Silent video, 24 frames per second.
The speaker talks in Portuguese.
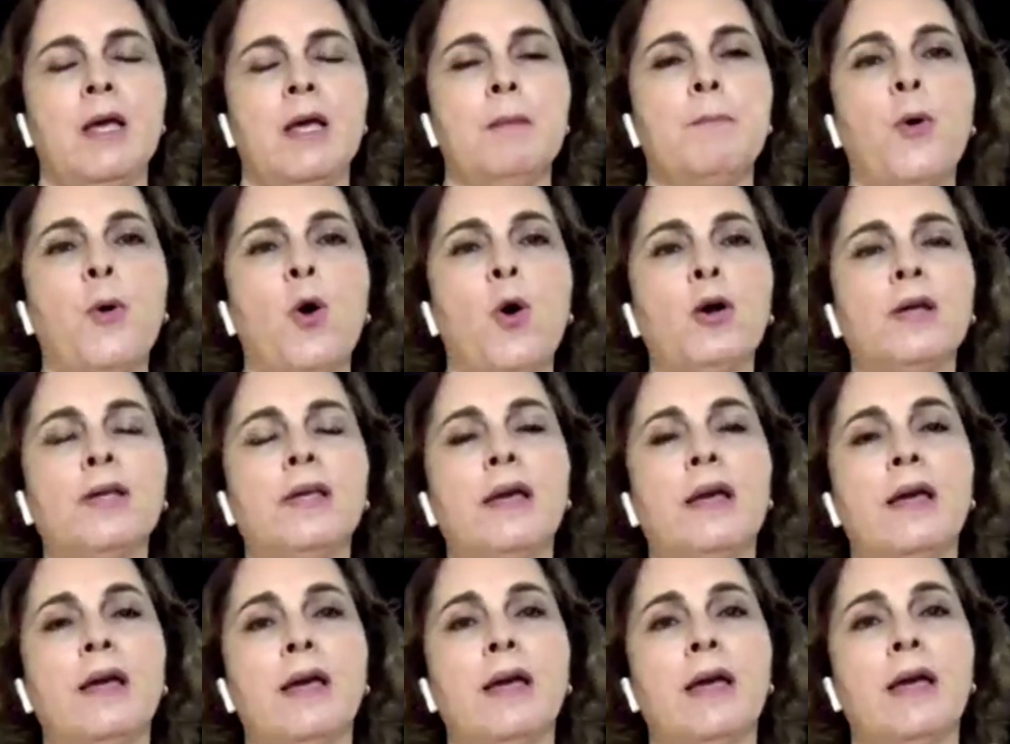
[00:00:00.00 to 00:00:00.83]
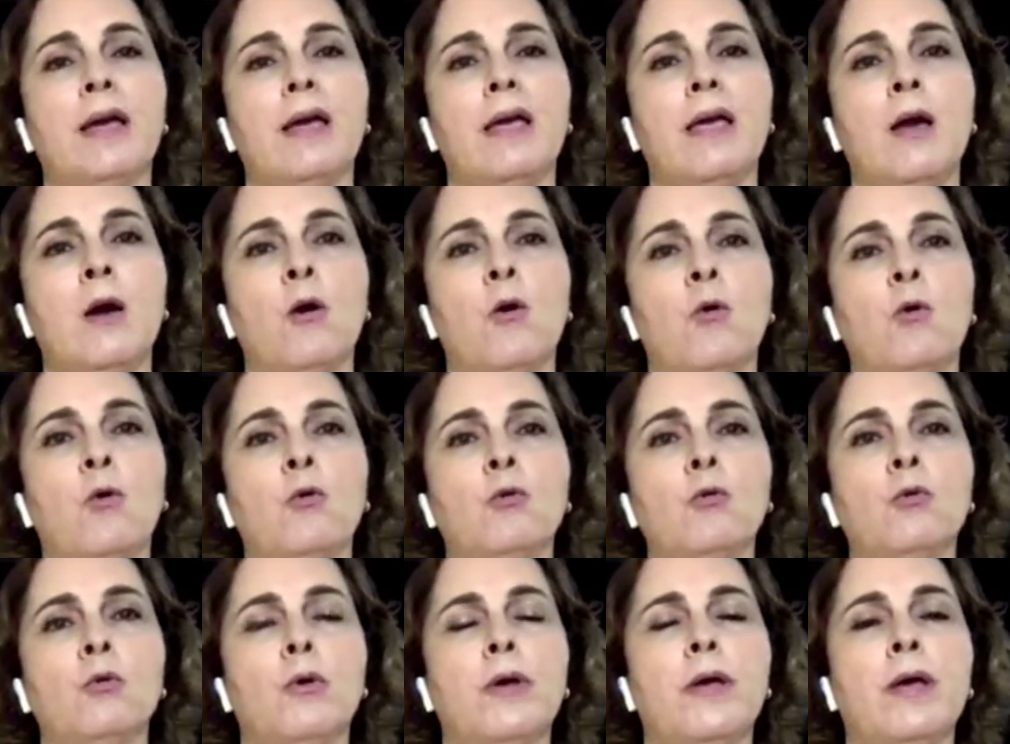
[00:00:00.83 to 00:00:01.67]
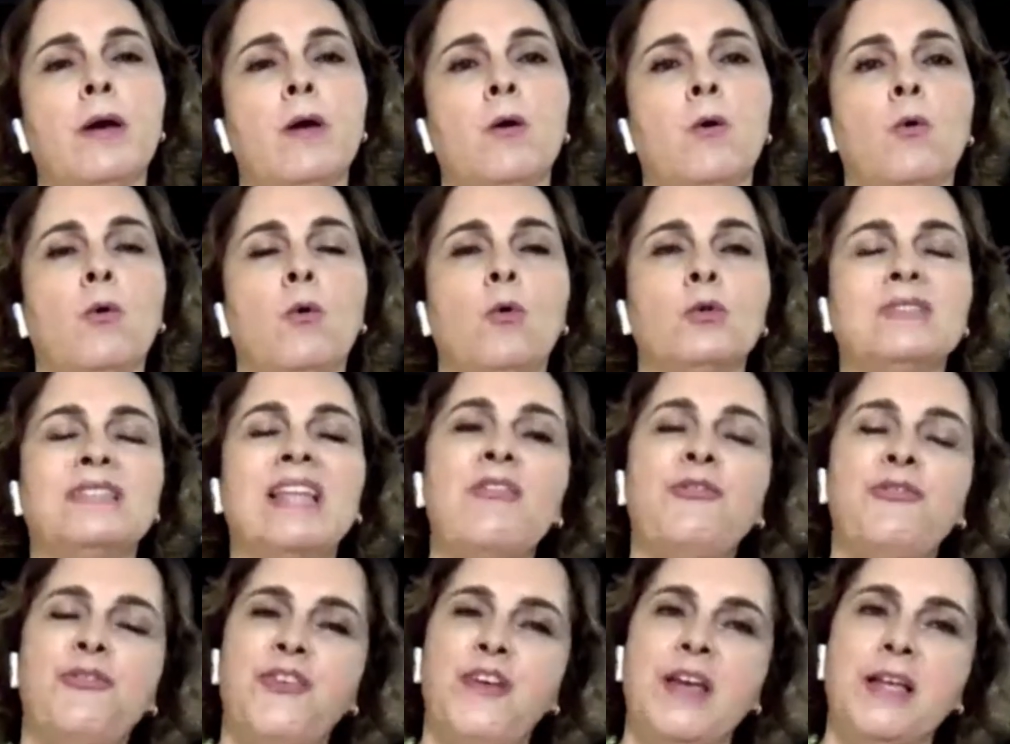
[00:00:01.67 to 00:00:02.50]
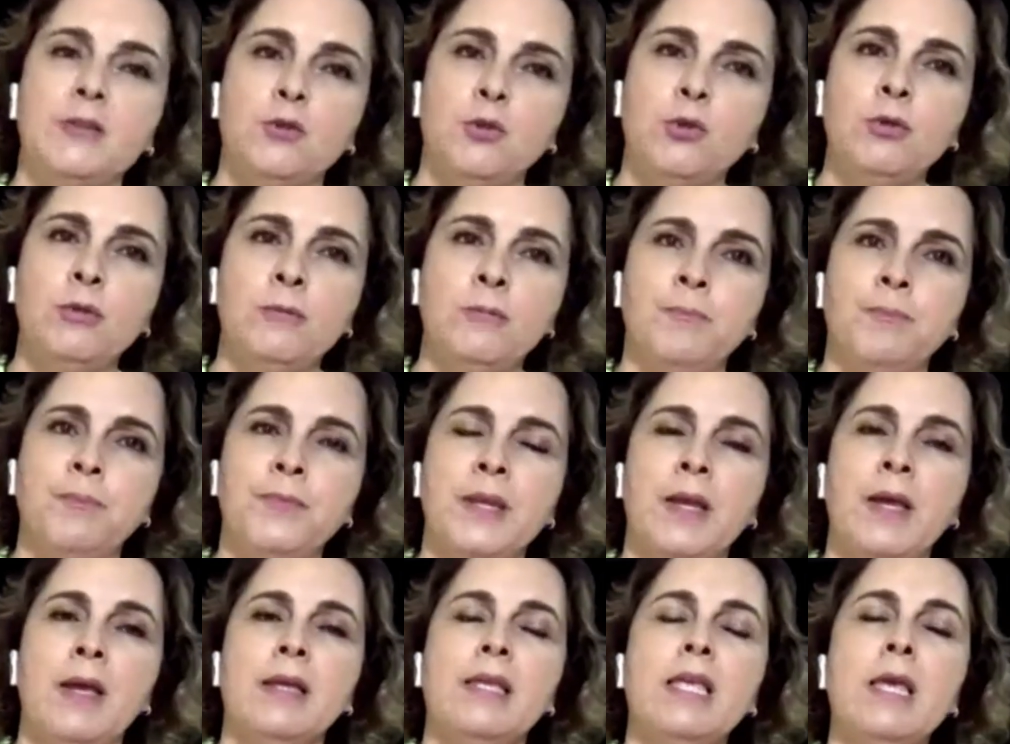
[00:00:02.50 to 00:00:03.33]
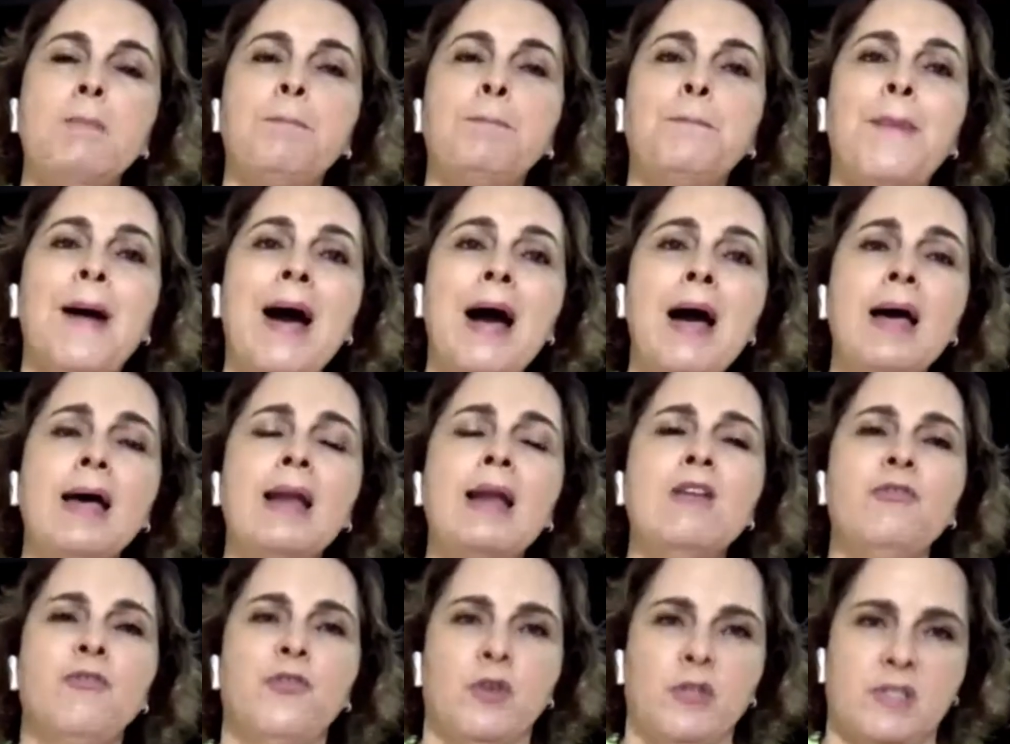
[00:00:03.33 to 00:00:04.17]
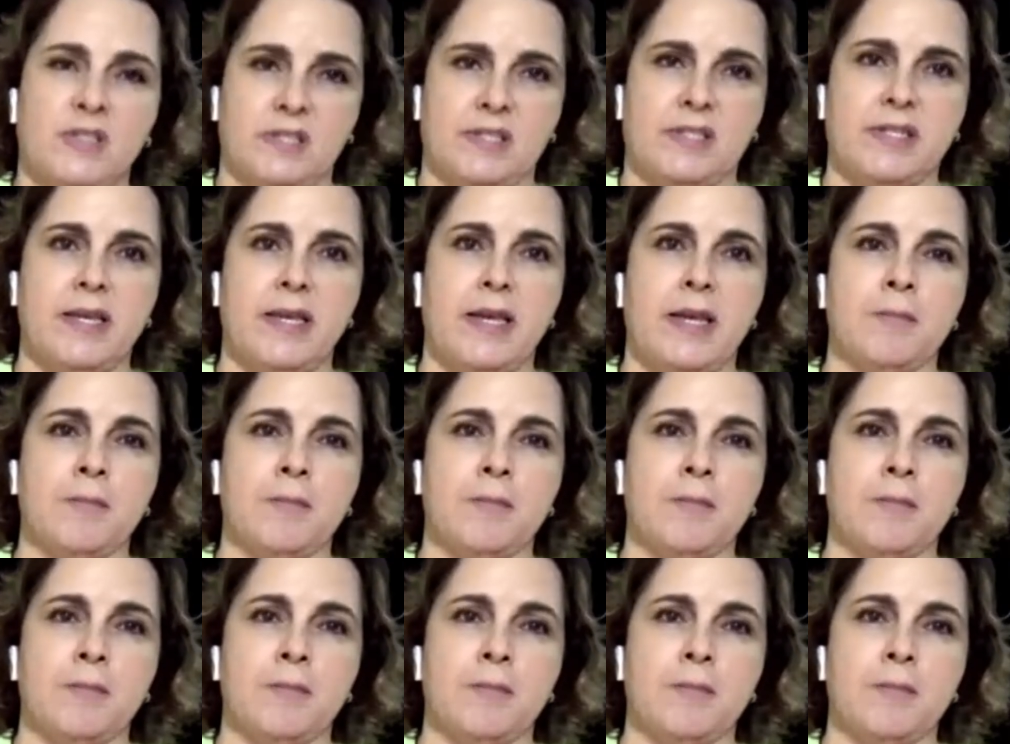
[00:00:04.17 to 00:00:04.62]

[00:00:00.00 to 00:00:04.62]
Porque eu, eu defendo que para você